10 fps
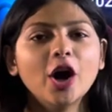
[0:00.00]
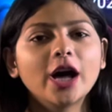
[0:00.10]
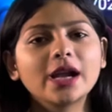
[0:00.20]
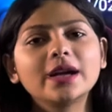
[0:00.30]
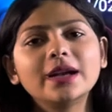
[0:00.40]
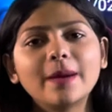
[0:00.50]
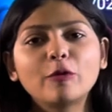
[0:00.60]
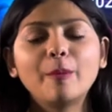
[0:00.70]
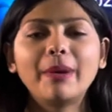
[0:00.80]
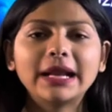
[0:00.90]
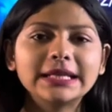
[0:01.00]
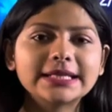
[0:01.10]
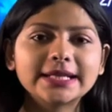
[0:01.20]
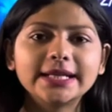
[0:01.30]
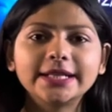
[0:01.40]
और अगर आपको पैनल
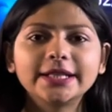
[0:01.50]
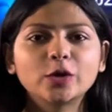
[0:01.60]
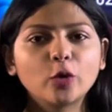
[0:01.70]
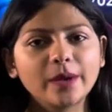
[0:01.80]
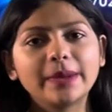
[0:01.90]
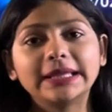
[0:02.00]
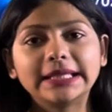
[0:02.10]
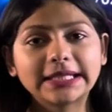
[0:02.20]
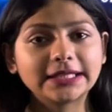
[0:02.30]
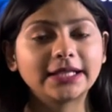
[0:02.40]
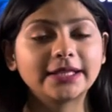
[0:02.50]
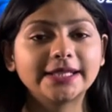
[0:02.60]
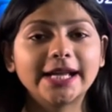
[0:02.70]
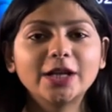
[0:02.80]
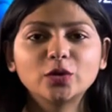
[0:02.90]
से रिलेटेड कोई भी दिक्कत
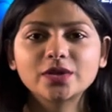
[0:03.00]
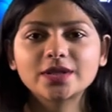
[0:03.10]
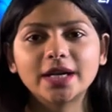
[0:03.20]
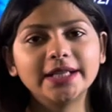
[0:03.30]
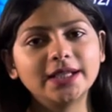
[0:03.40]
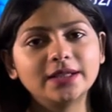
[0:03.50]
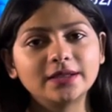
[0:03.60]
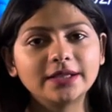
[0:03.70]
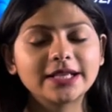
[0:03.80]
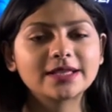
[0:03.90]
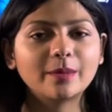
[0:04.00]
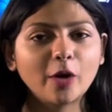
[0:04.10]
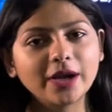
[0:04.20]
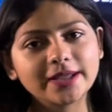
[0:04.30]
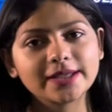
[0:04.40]
आती है तो स्टडी एंड लर्न के
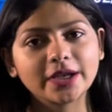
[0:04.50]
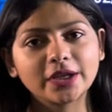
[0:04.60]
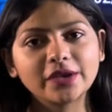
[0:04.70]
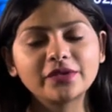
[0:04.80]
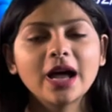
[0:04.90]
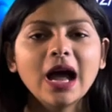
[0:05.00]
सपोर्ट एग्जीक्यूटिव